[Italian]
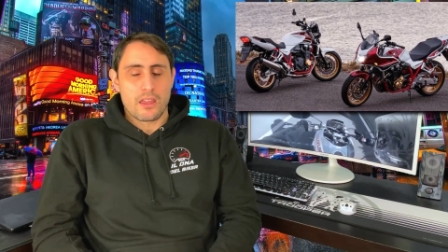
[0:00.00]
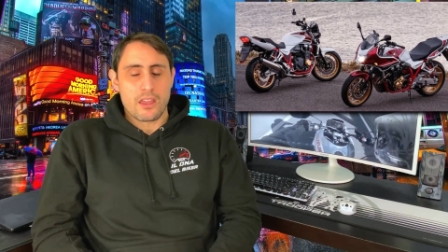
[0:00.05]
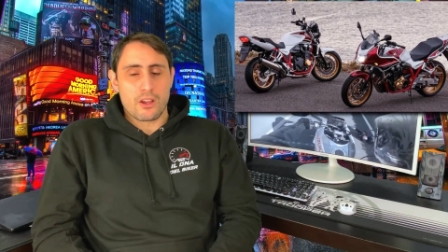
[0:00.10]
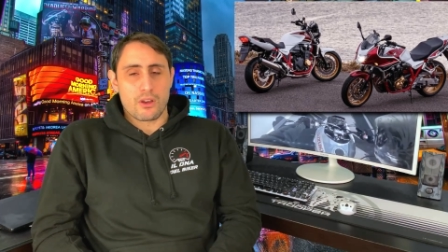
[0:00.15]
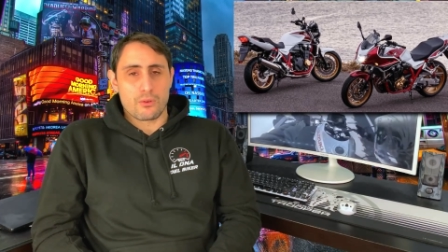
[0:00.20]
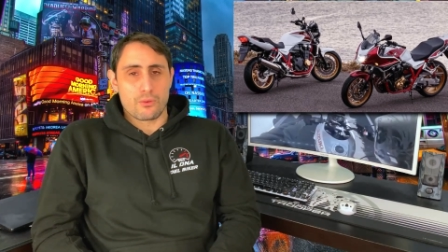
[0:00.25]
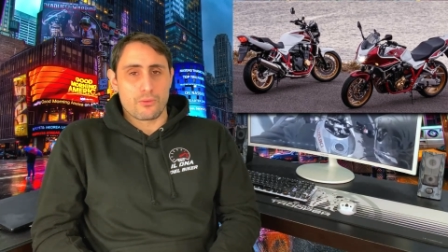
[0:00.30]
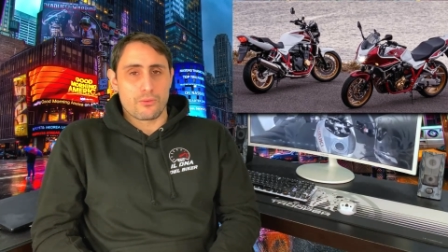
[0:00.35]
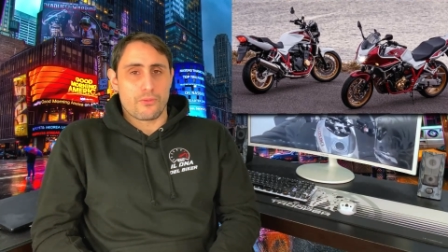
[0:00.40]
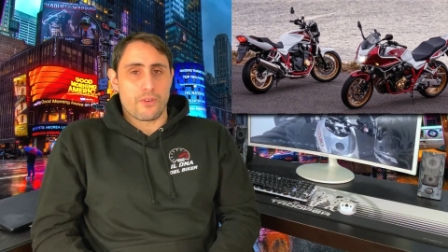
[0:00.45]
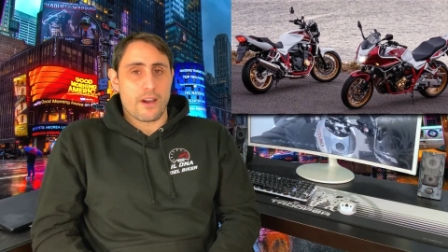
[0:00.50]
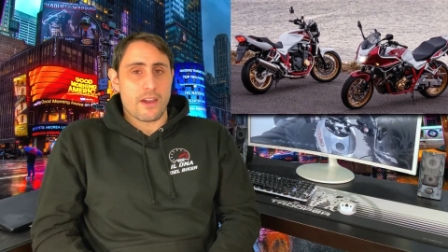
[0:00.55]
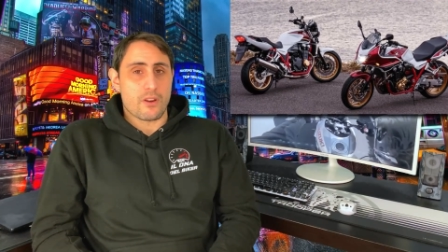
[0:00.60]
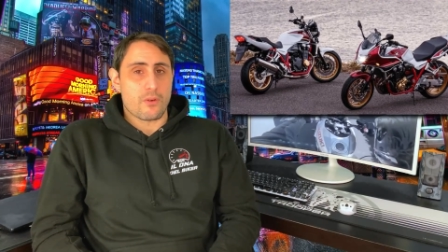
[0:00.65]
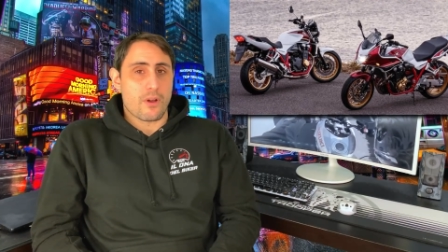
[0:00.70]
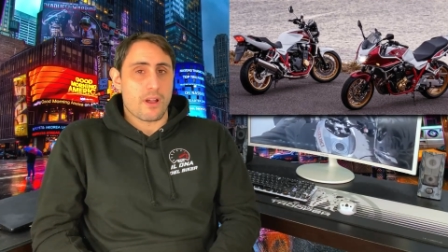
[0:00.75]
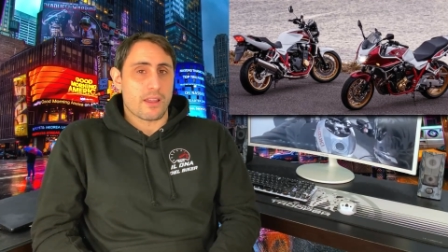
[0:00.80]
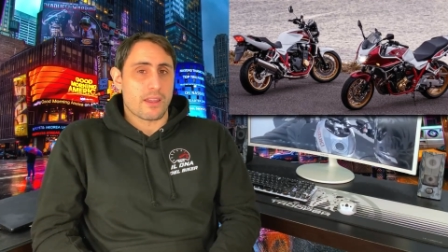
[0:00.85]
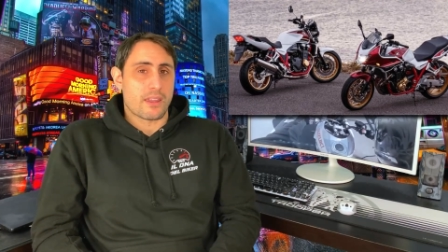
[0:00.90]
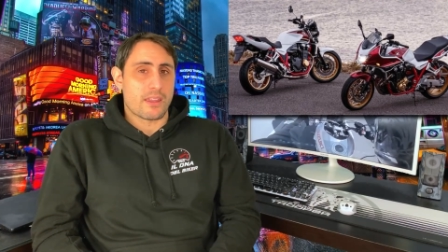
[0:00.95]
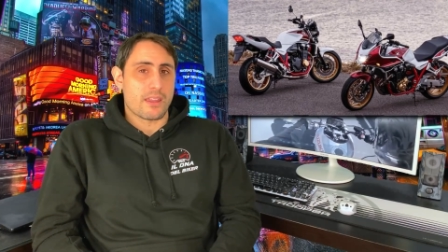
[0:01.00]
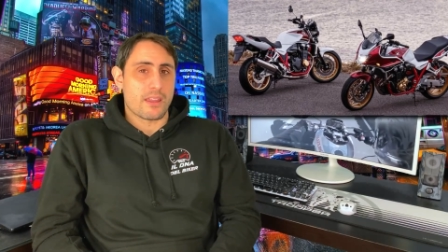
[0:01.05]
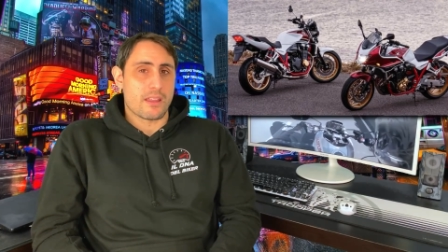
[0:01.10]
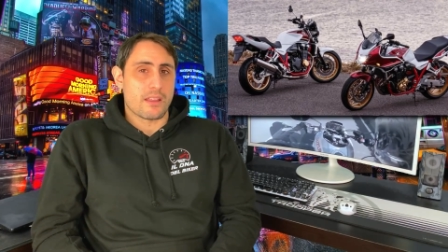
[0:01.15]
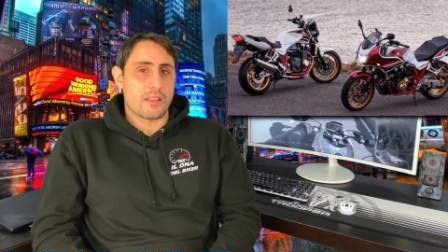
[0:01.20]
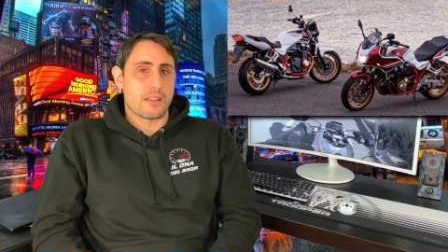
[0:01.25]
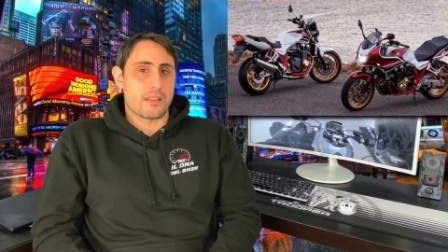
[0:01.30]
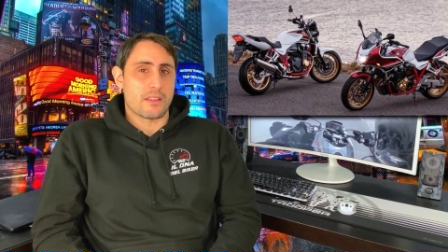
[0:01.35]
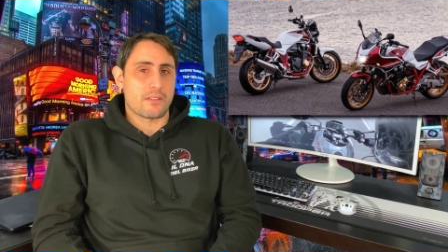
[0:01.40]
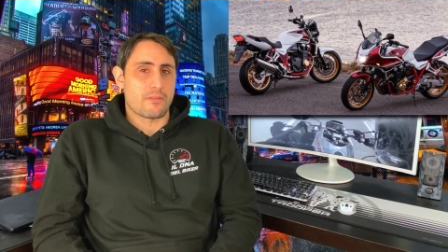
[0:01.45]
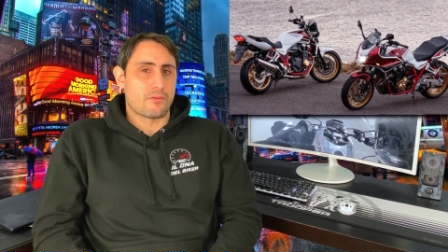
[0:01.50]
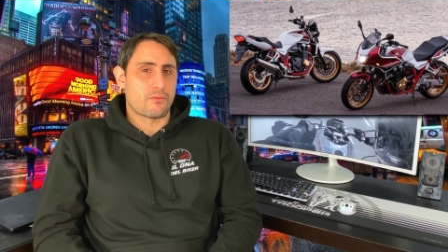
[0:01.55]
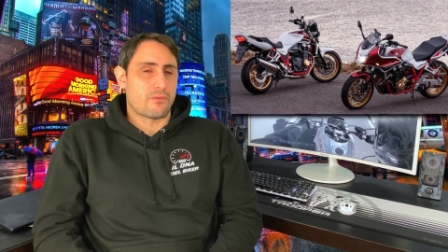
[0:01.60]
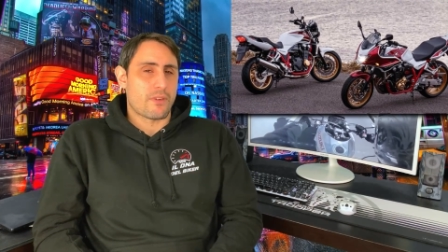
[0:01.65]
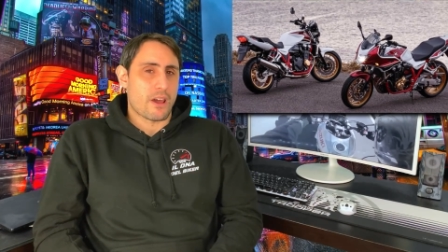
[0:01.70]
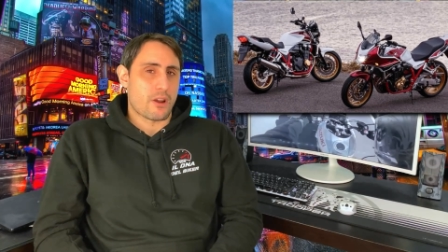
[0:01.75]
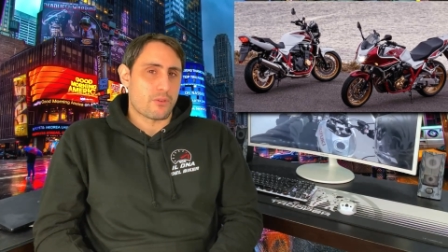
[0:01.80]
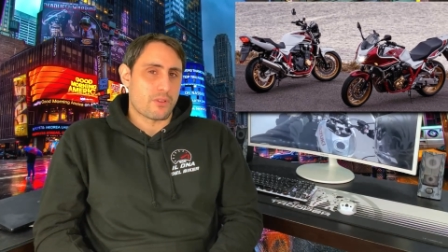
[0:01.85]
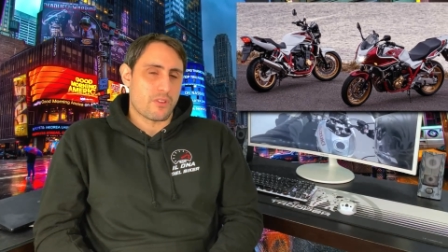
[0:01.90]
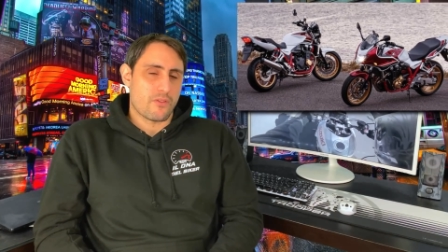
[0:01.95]
e con un faro anche un
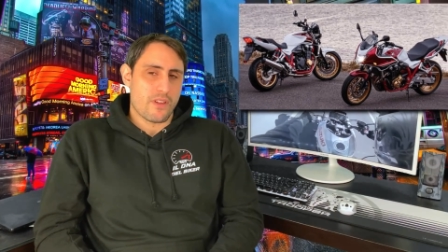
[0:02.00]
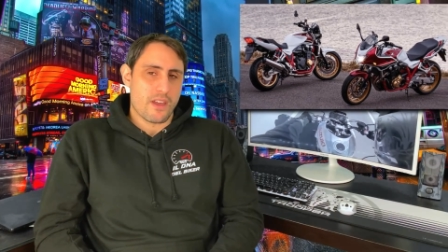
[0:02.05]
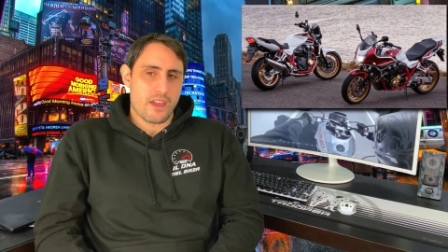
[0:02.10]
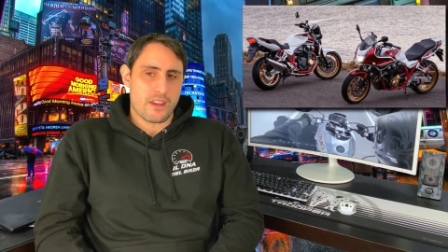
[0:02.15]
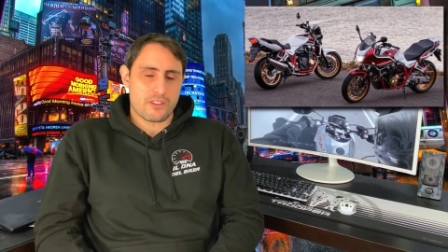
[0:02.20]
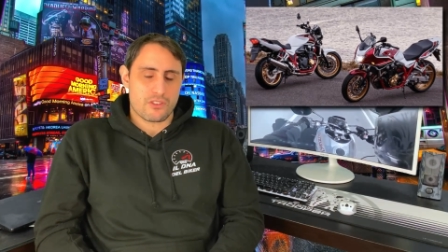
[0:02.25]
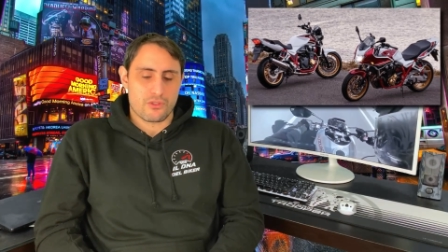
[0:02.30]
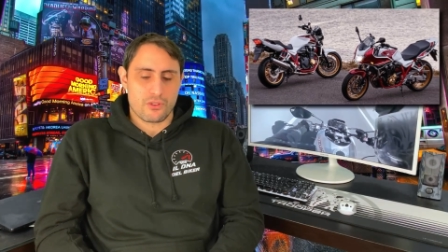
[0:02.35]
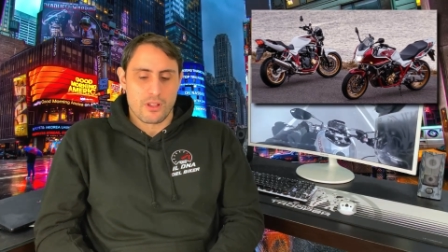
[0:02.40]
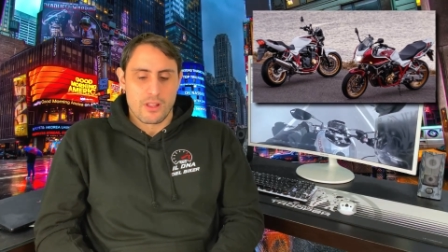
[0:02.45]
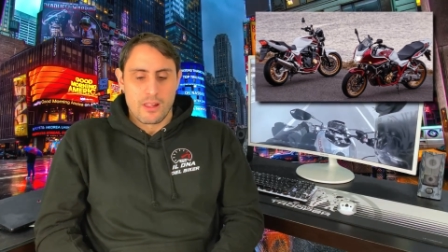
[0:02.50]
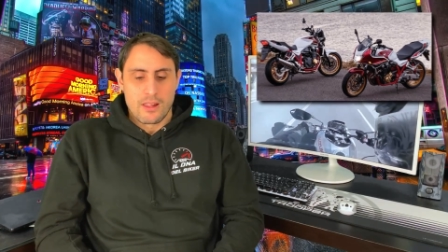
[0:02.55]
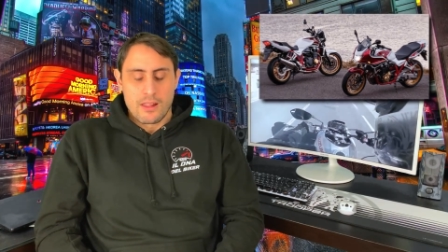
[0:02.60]
faro diverso.